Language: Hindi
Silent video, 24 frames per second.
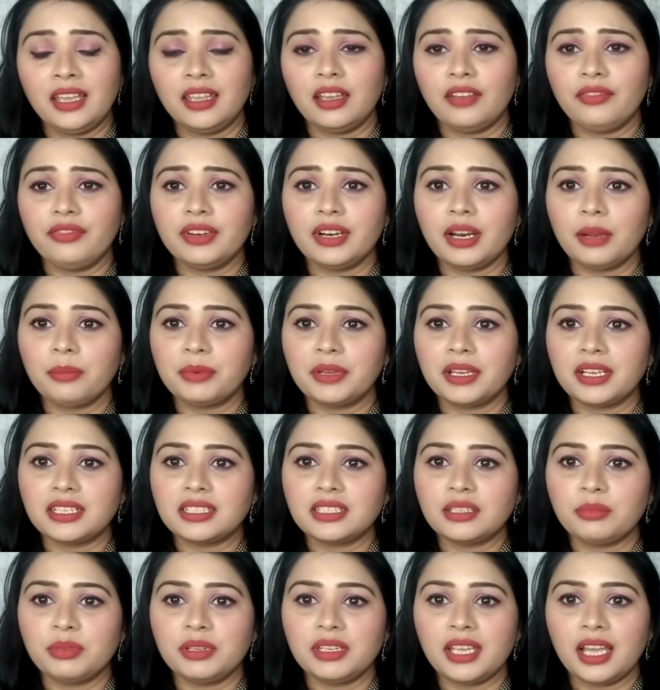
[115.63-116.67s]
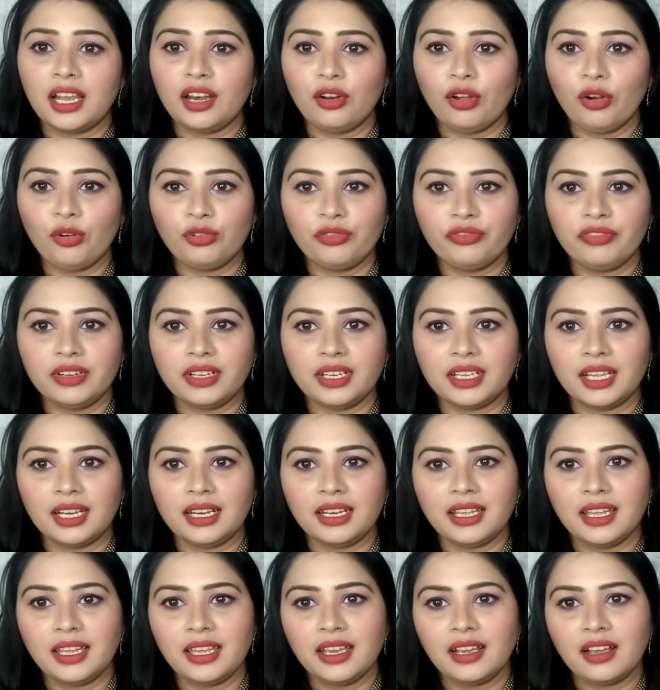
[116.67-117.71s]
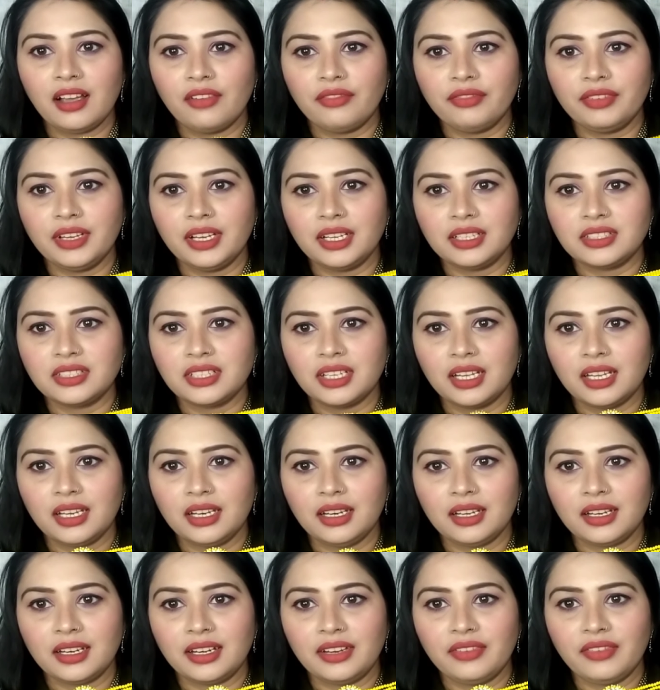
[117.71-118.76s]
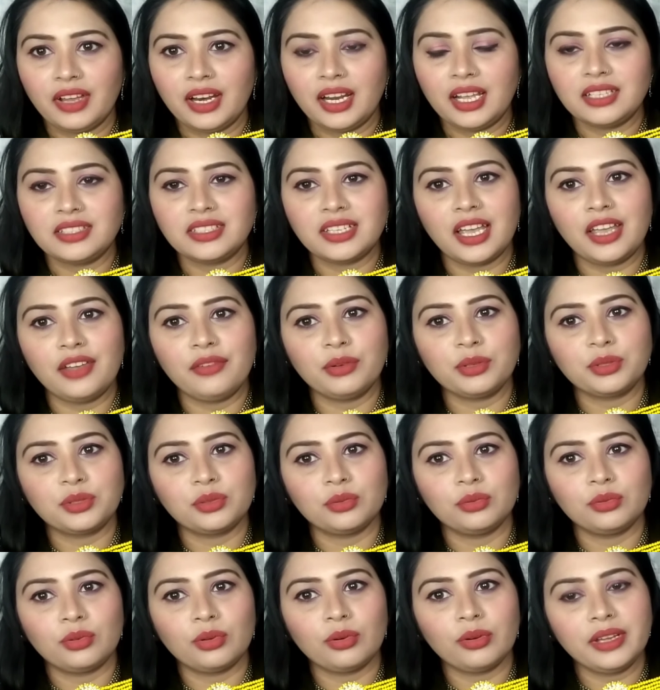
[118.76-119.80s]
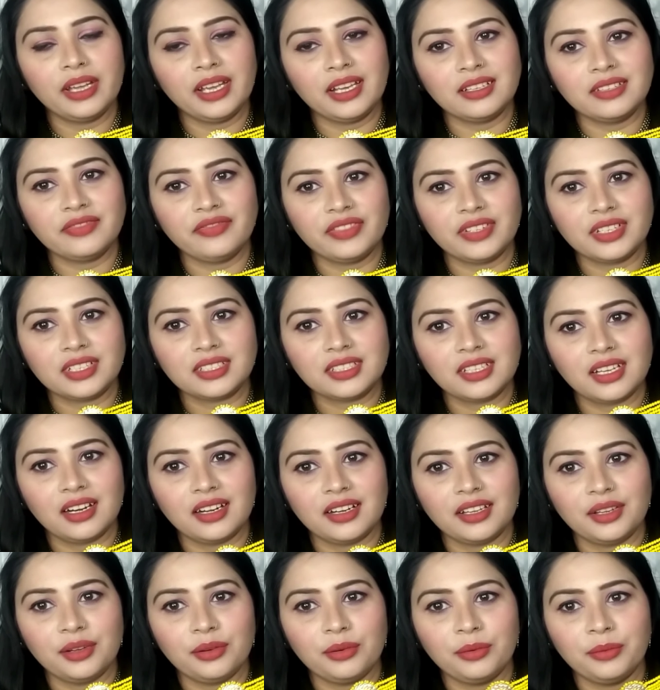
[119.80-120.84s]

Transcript: या फिर आपके किसी भी येलो आउटफिट के लिए ये काफ़ी अच्छा लगने वाला है चाहे वो सूट हो या फिर साड़ी